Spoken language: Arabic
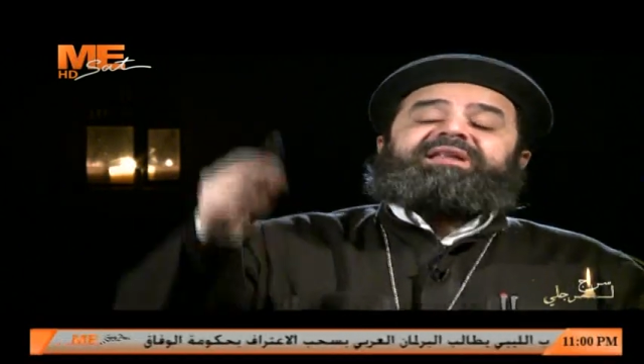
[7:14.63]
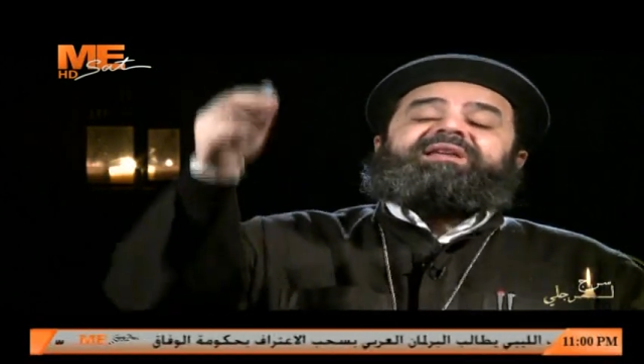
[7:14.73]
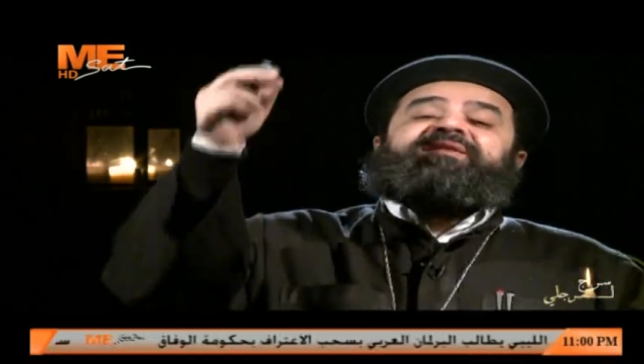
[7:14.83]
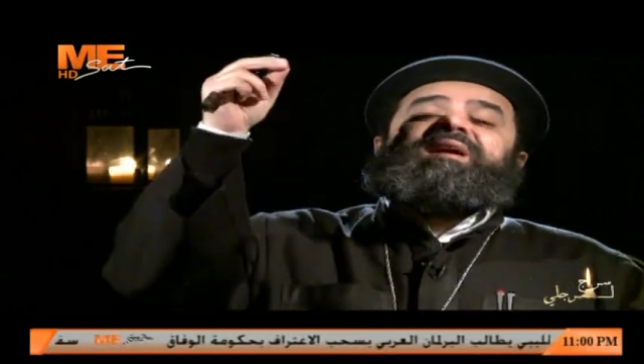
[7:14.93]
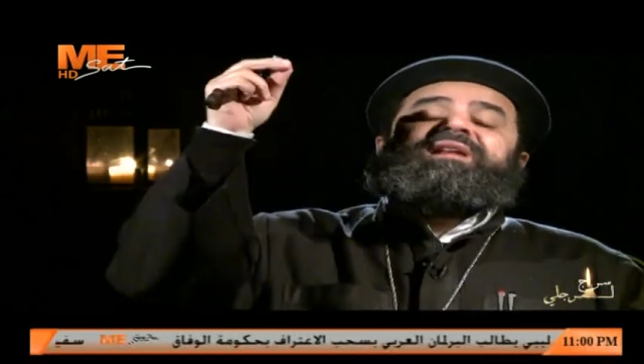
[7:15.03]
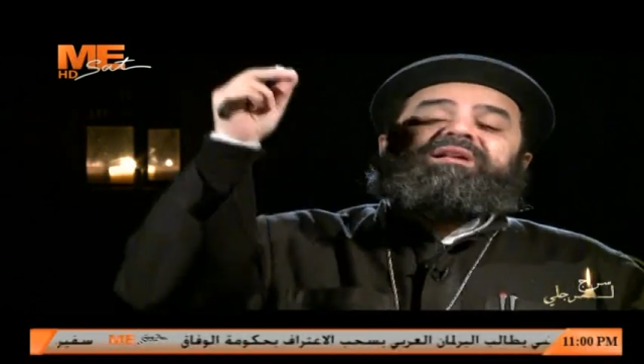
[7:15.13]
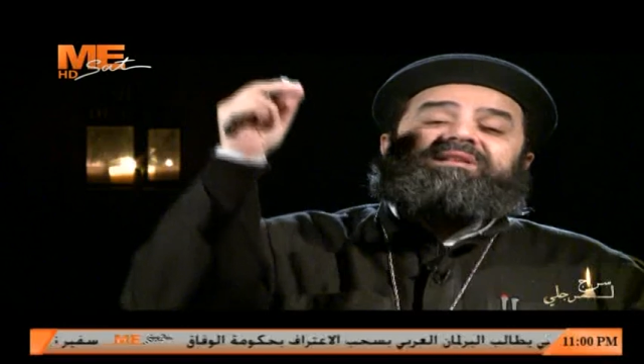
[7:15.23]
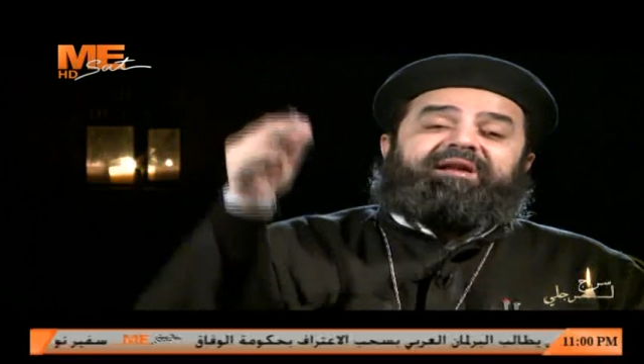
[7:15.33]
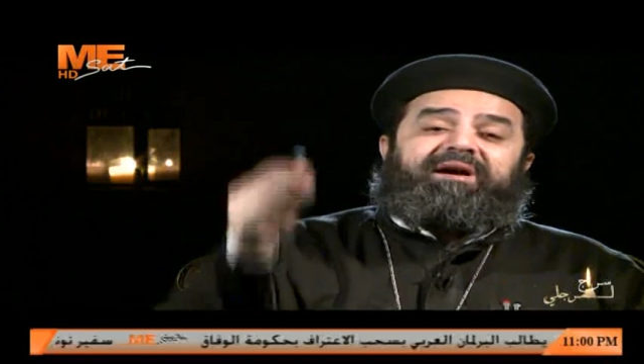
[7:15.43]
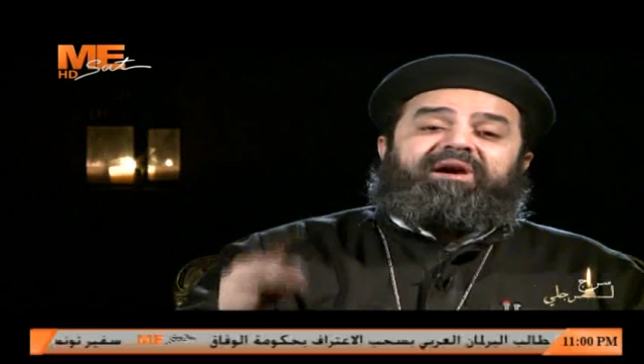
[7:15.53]
الانسان
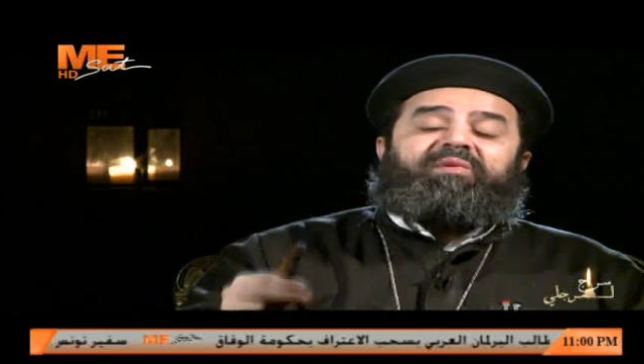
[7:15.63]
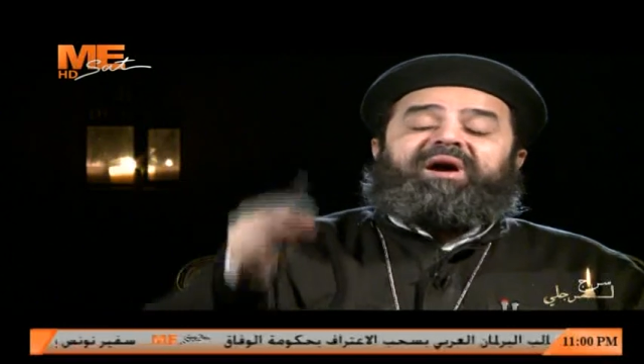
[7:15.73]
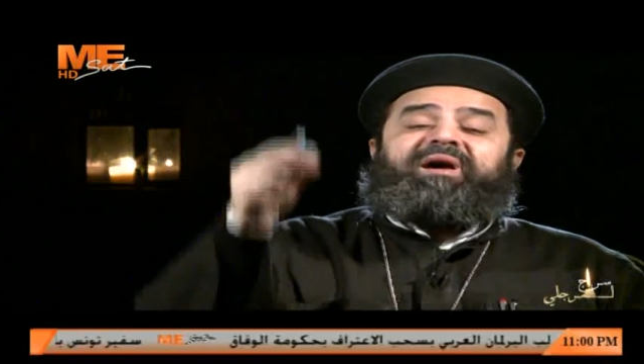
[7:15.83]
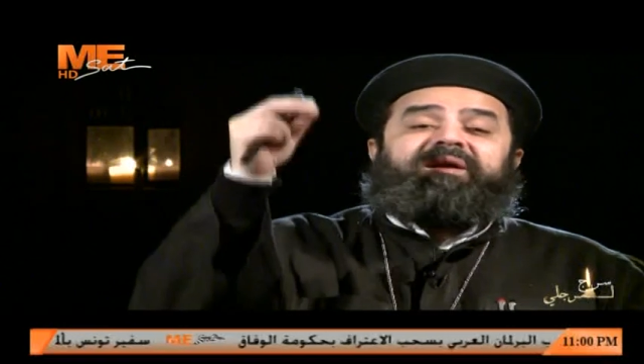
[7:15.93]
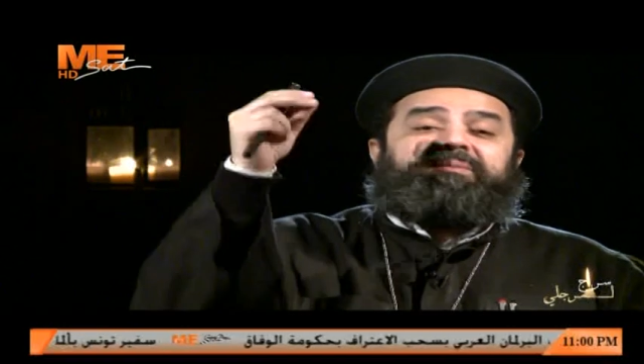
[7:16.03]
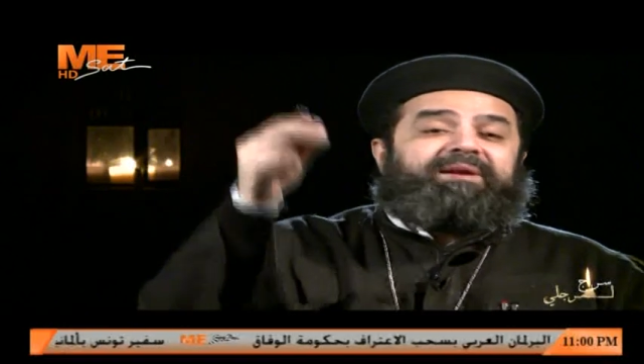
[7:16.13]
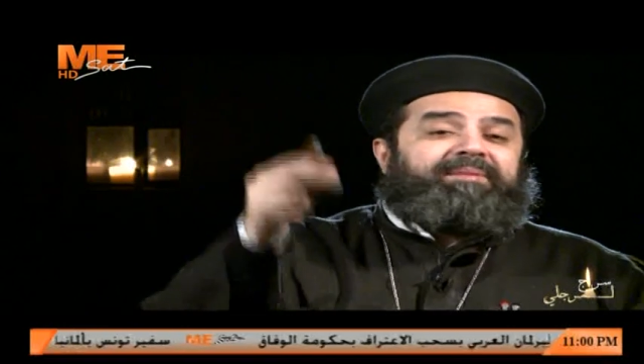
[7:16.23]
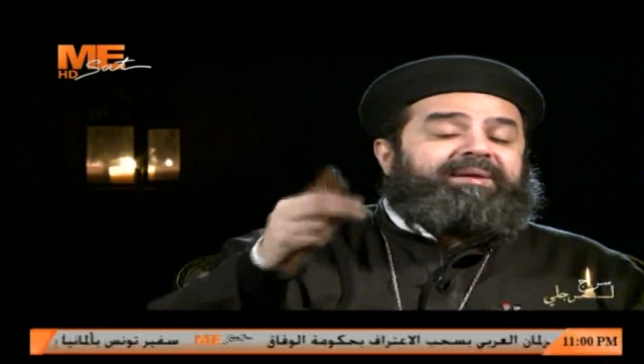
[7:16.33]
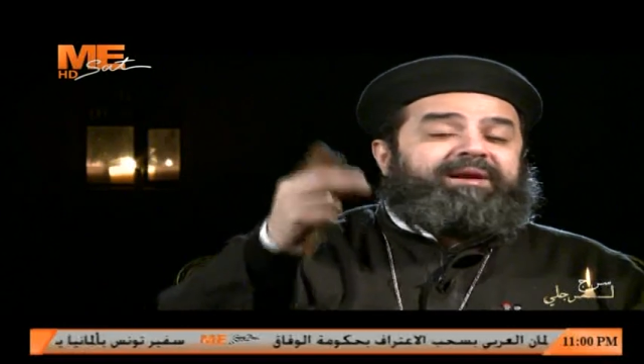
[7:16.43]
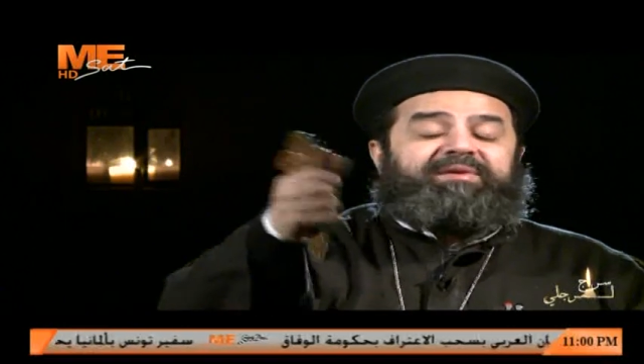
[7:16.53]
يتلقى ويقرب من
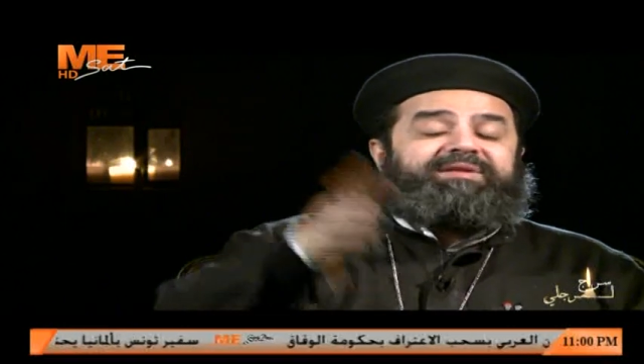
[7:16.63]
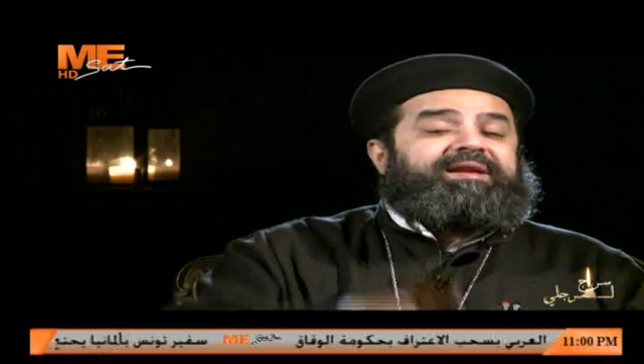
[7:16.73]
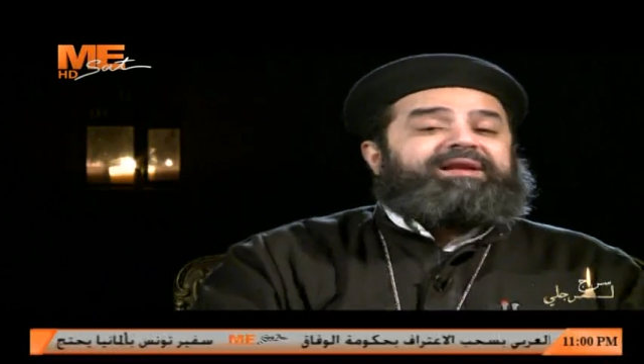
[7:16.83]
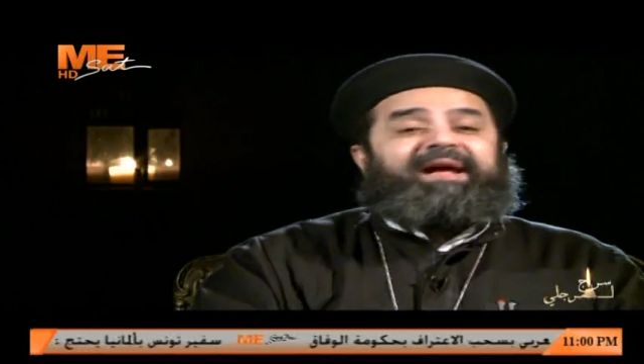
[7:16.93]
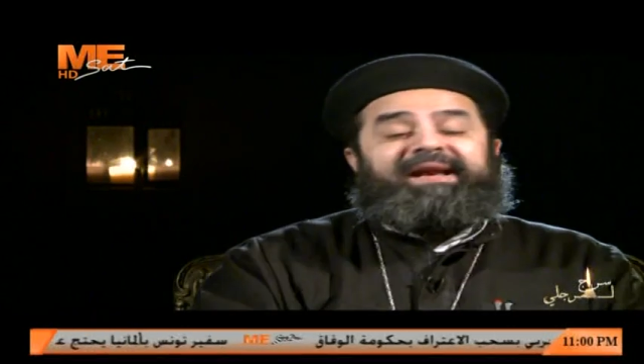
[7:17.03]
ربنا ويتسند